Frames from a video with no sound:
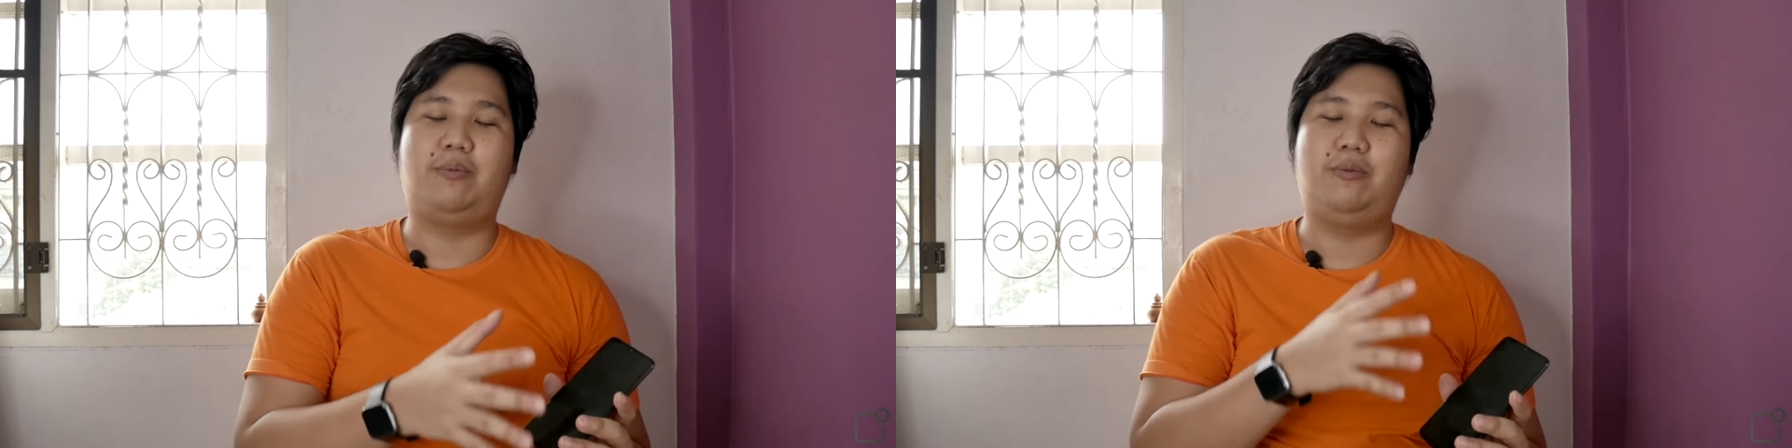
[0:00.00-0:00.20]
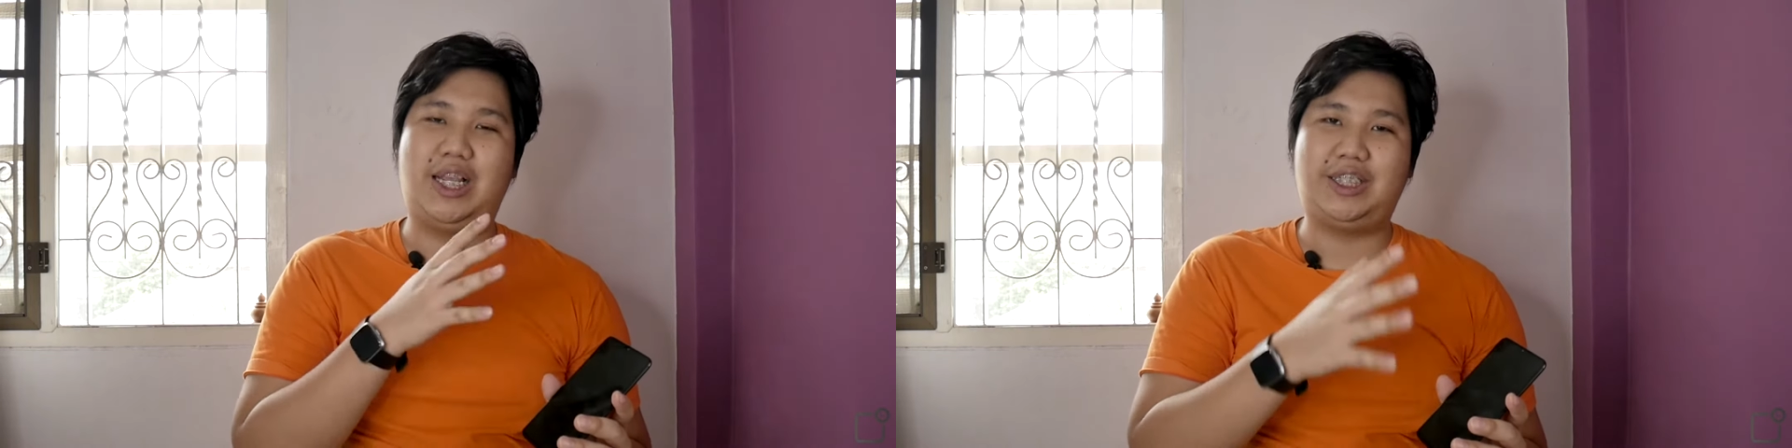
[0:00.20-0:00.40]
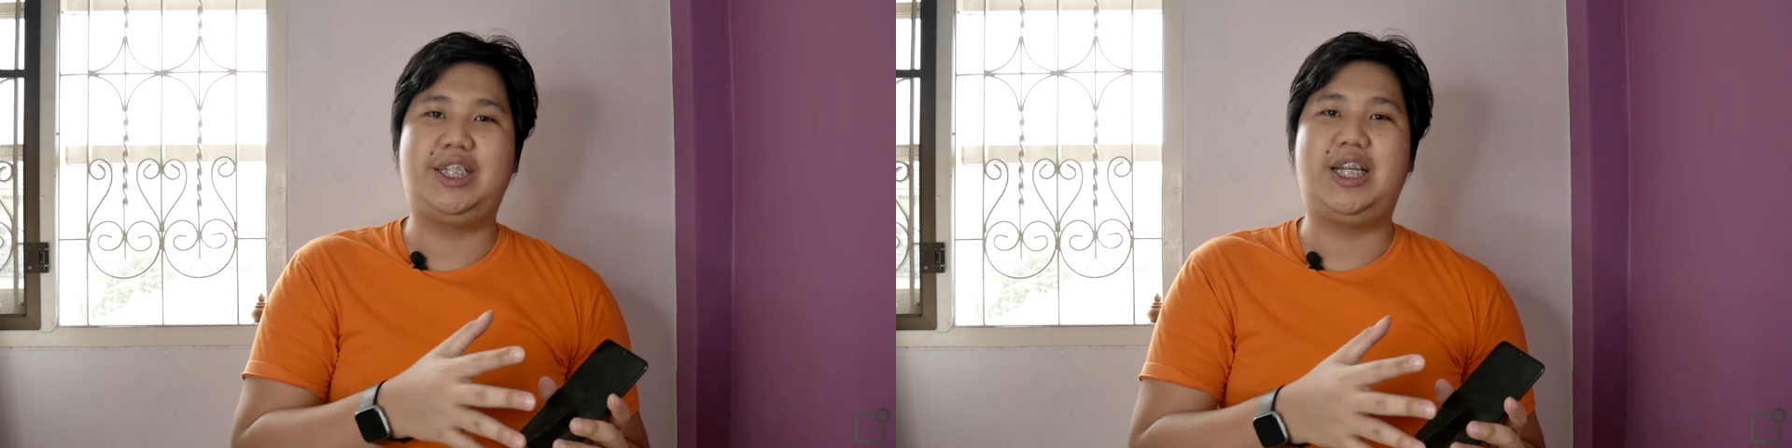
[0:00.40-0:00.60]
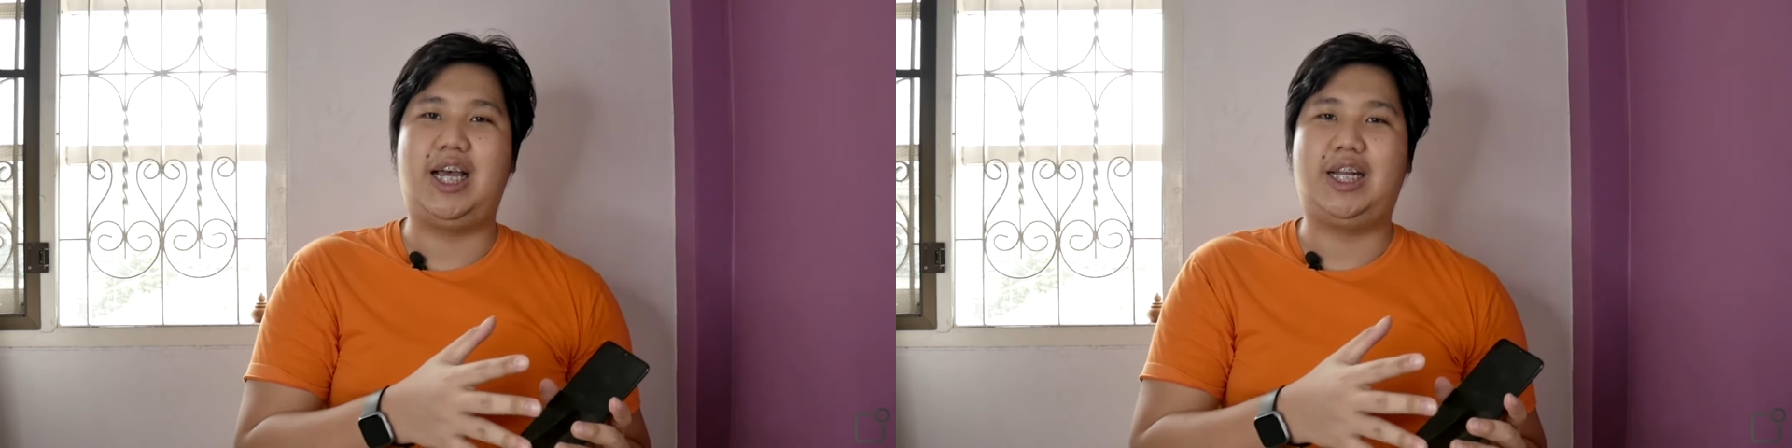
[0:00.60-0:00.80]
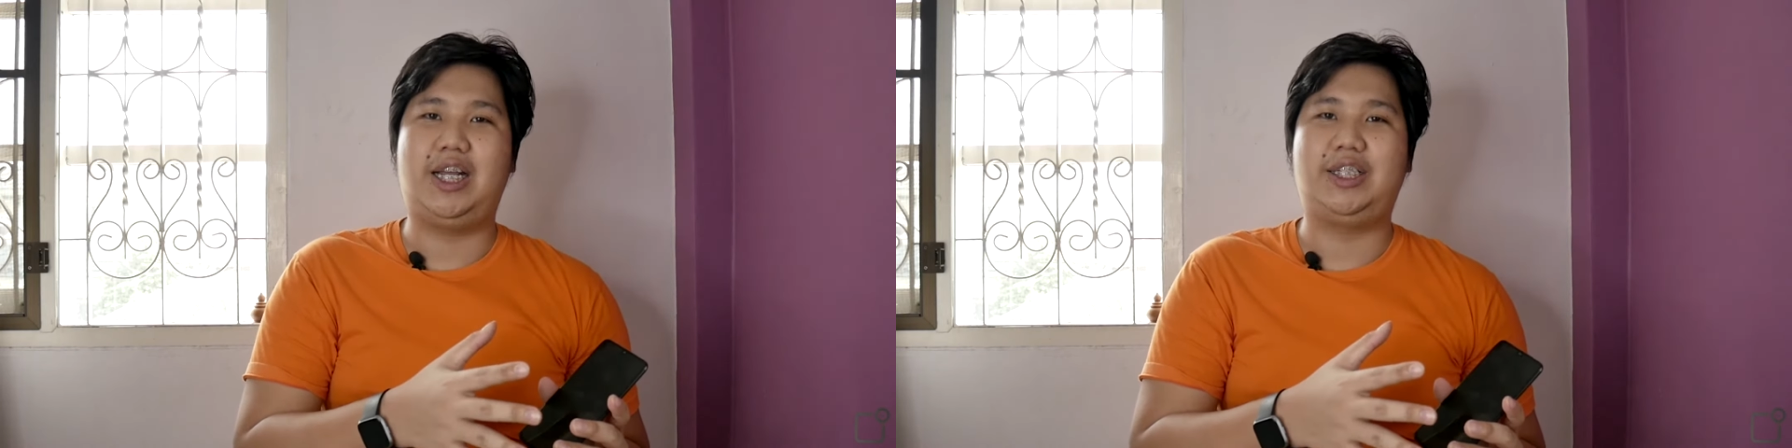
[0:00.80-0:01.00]
เอช ดี อาร์
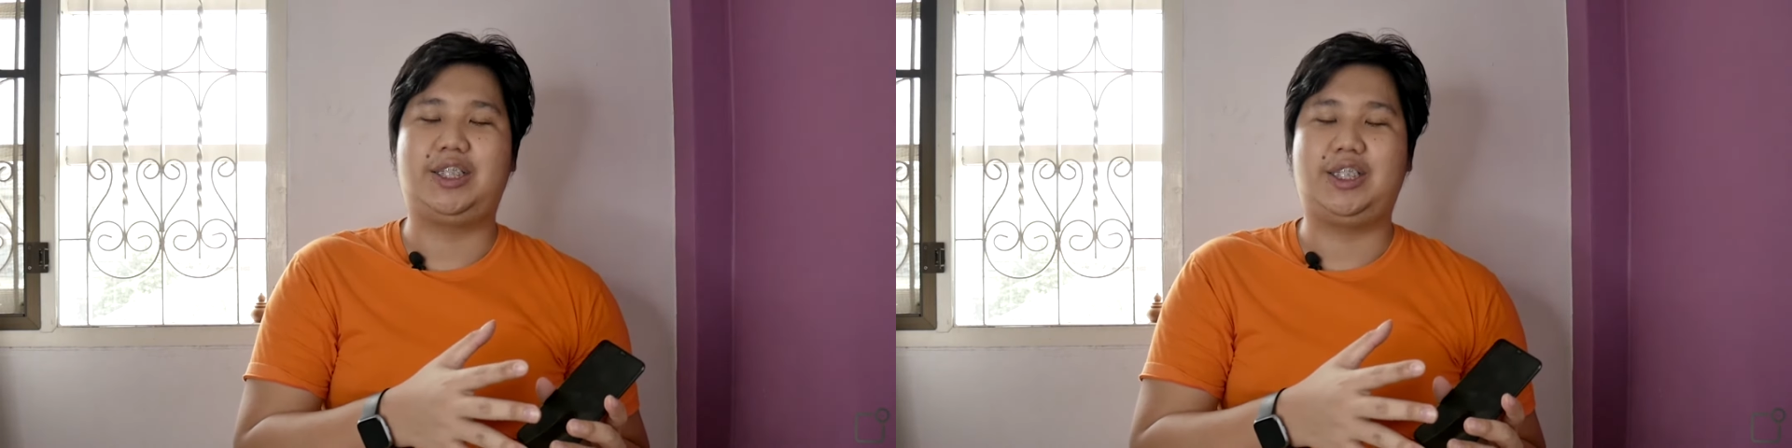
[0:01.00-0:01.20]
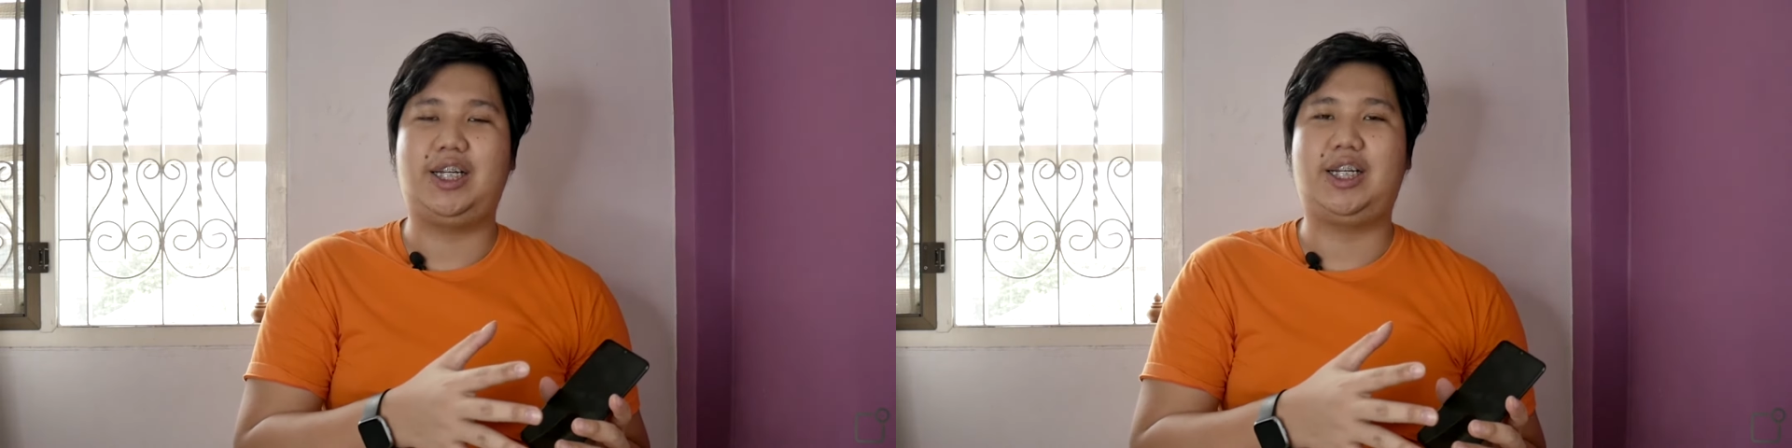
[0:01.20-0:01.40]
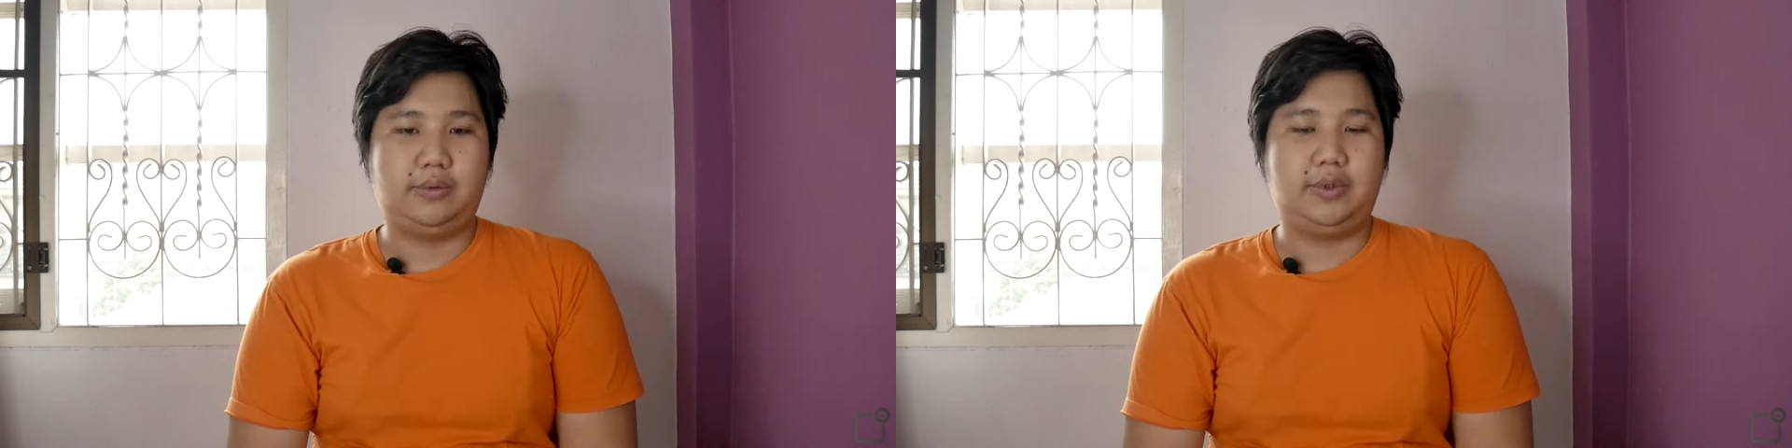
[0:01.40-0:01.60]
ได้เช่นกัน